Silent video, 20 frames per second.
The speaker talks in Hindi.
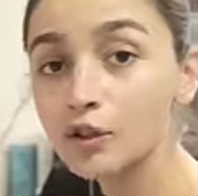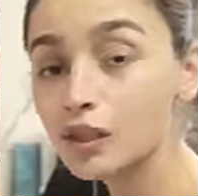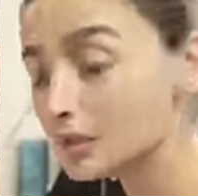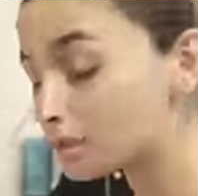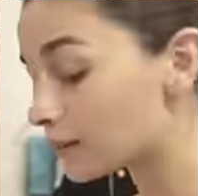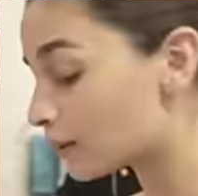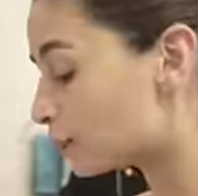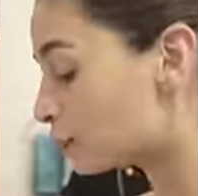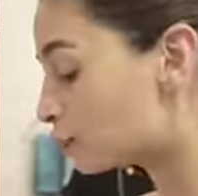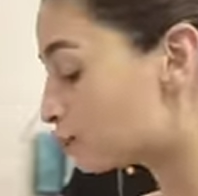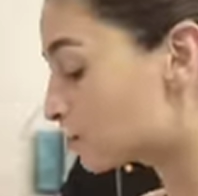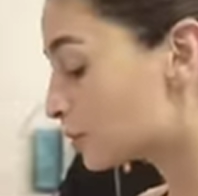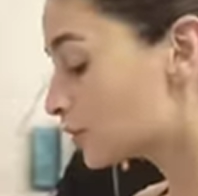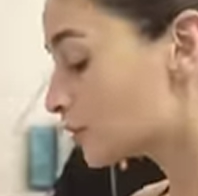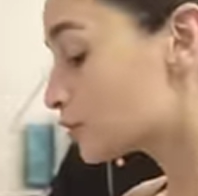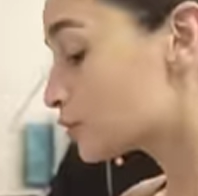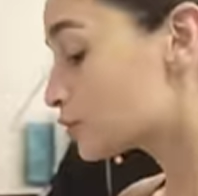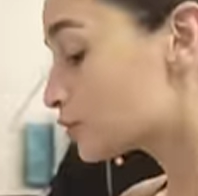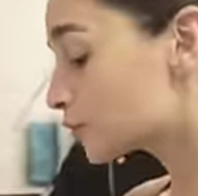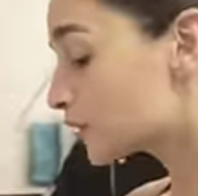सुशील बहू
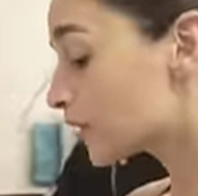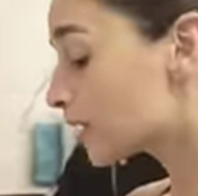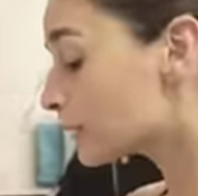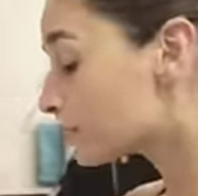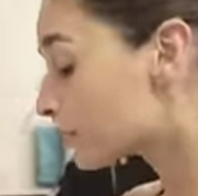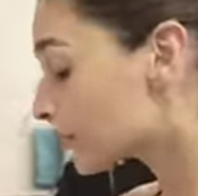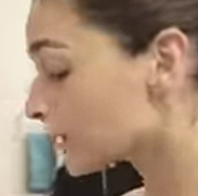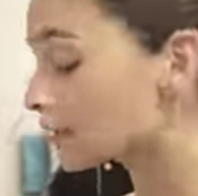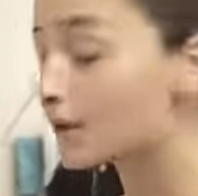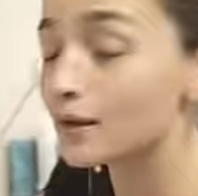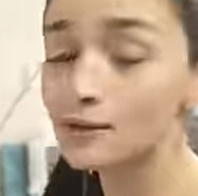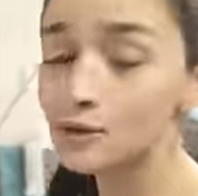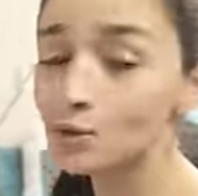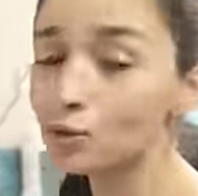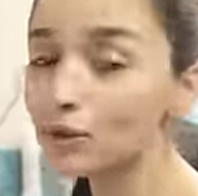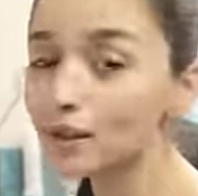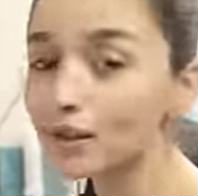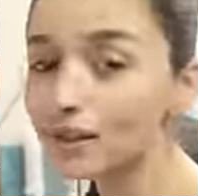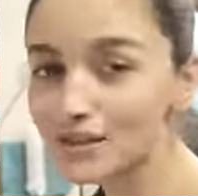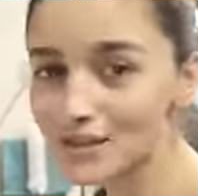जो घर पे
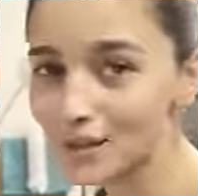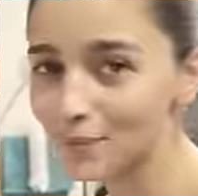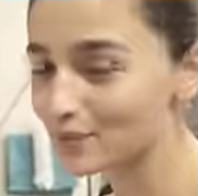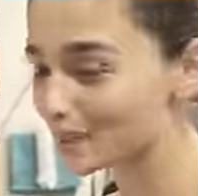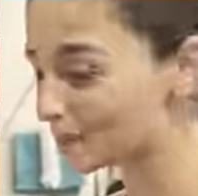जुकीनी